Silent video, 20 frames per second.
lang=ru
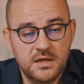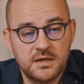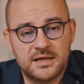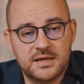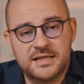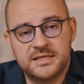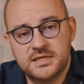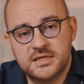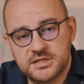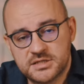
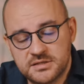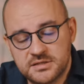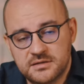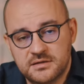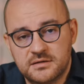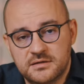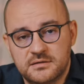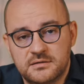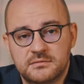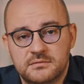
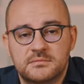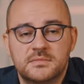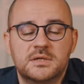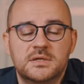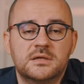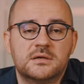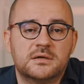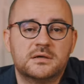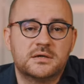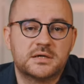Конечно,
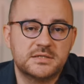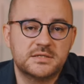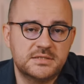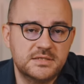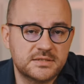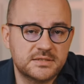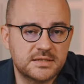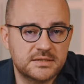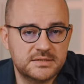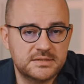
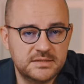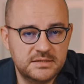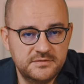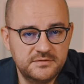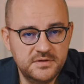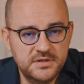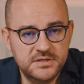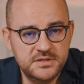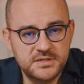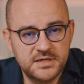российское
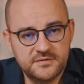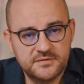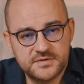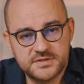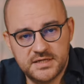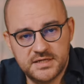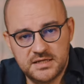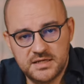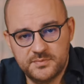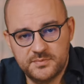телевидение,
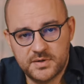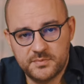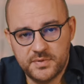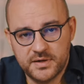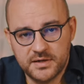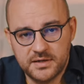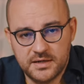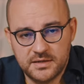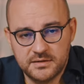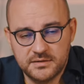официальная
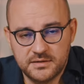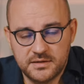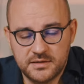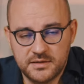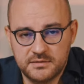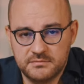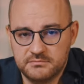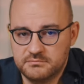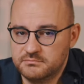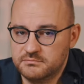
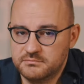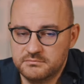пропаганда